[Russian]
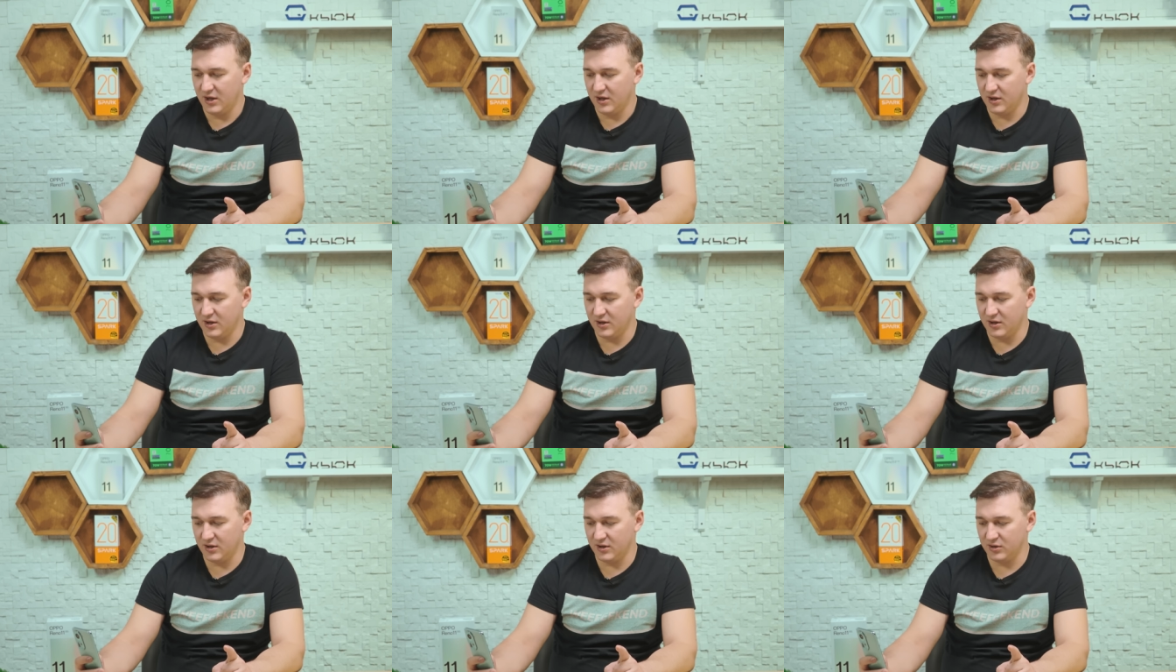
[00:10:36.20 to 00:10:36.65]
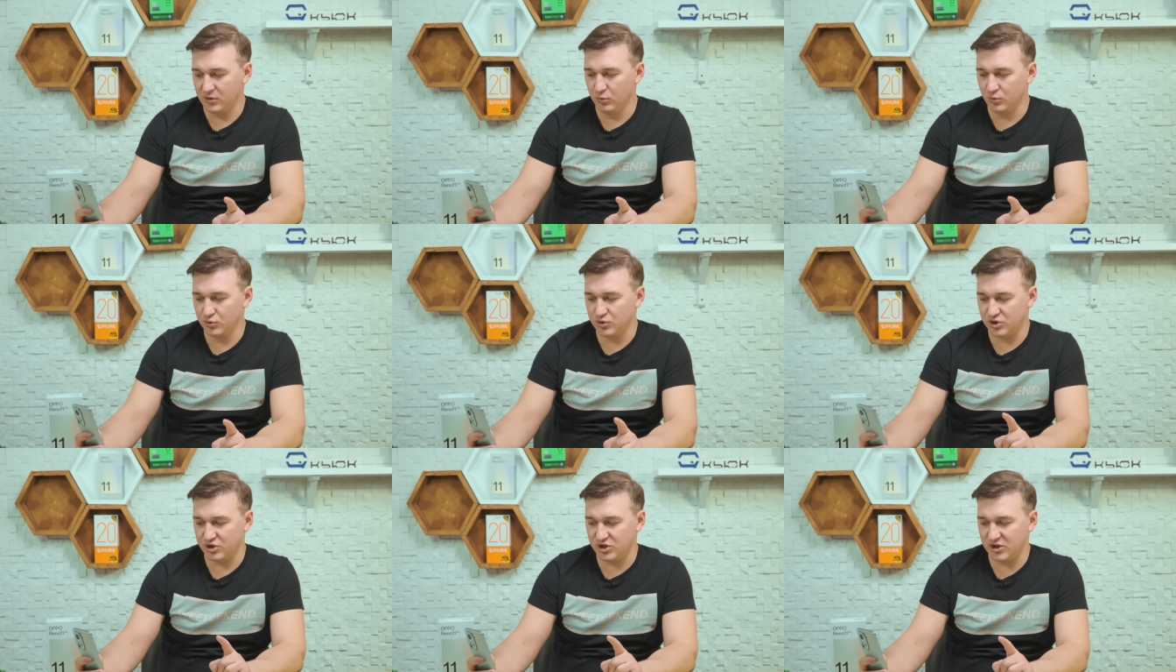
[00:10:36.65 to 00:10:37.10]
э,
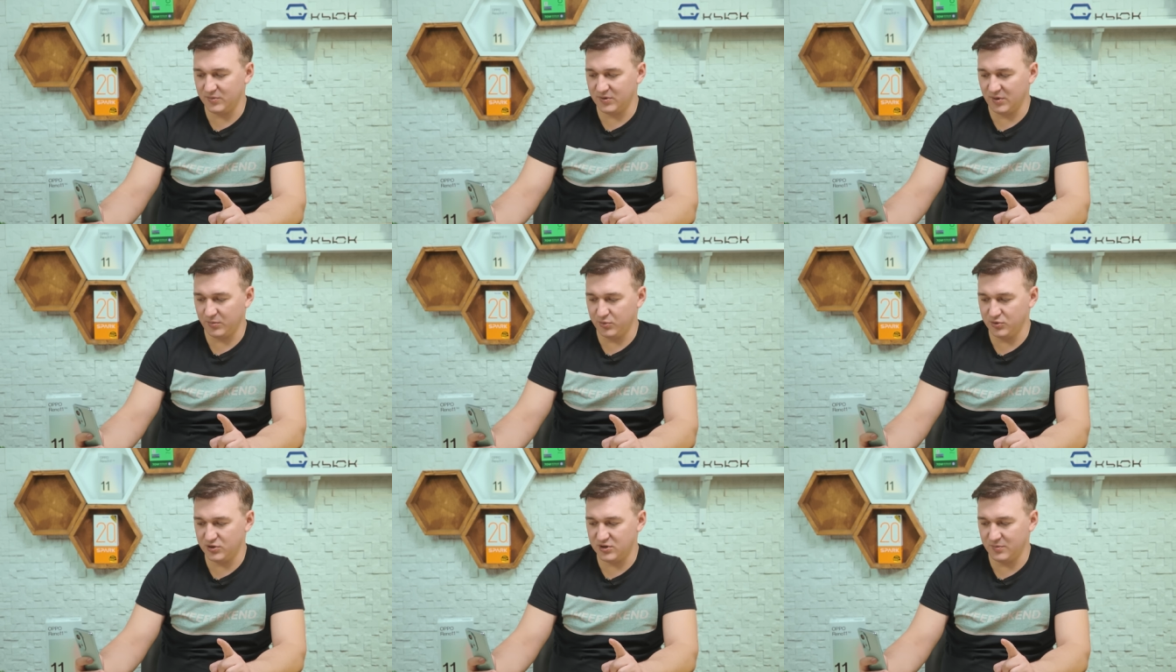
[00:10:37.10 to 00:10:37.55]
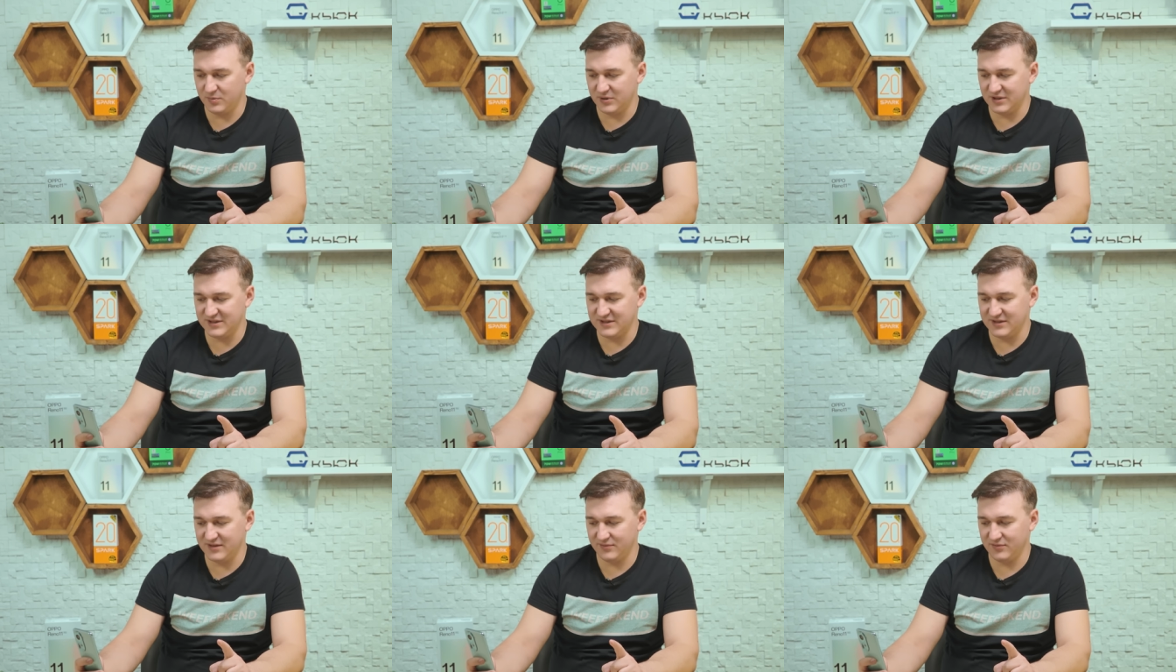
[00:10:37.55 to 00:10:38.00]
лучше, чем, допустим,
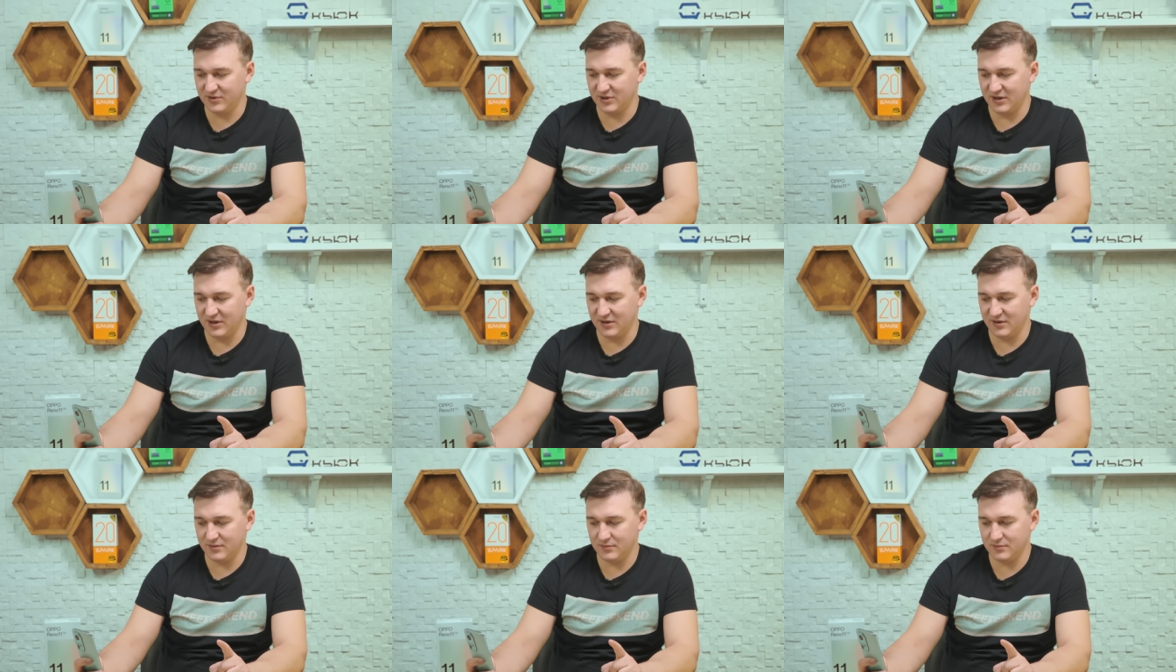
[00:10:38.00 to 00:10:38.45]
основная.